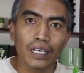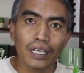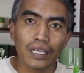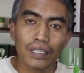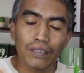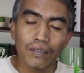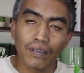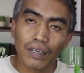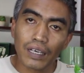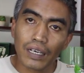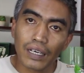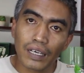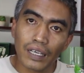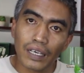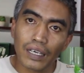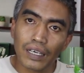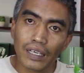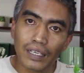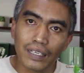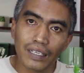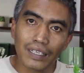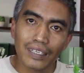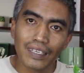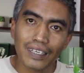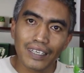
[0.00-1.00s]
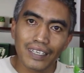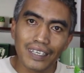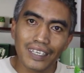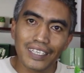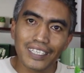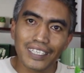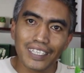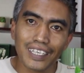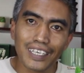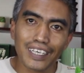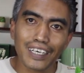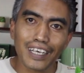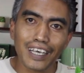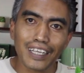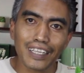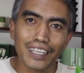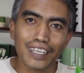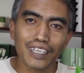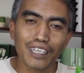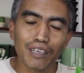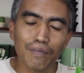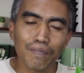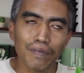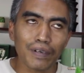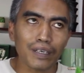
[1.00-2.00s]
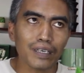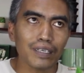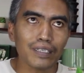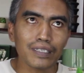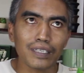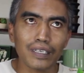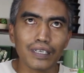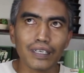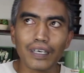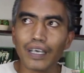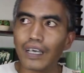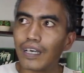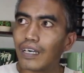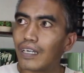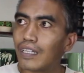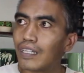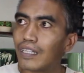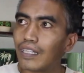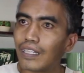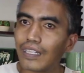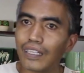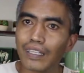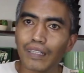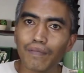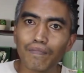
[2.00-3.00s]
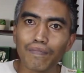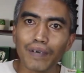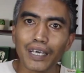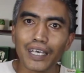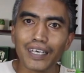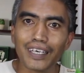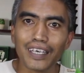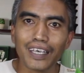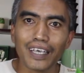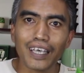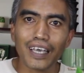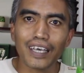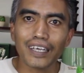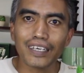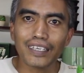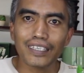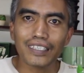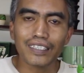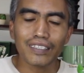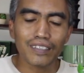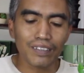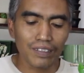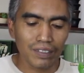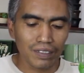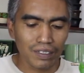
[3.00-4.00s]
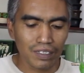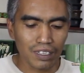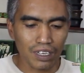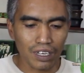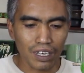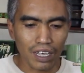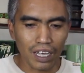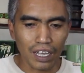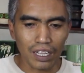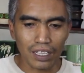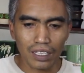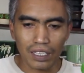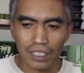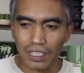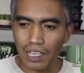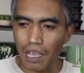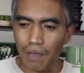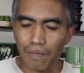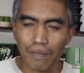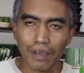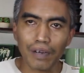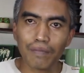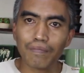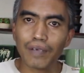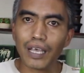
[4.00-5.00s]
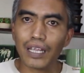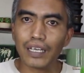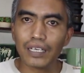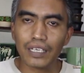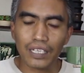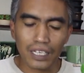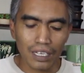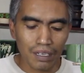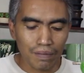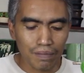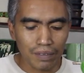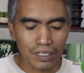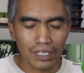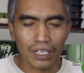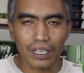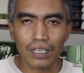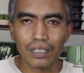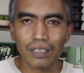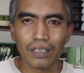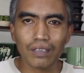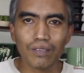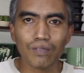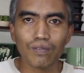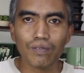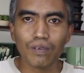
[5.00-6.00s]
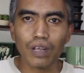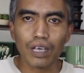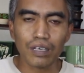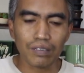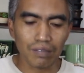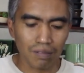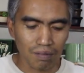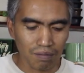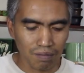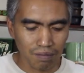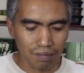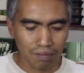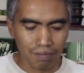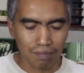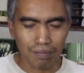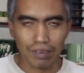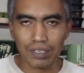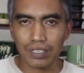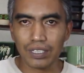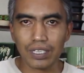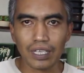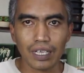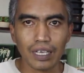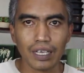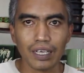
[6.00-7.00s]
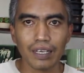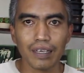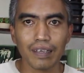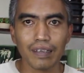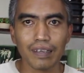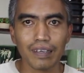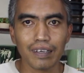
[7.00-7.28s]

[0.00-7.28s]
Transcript: itu karena disikat aja pakai sikat pakaian itu sikat kamar mandi misalnya itu langsung bersih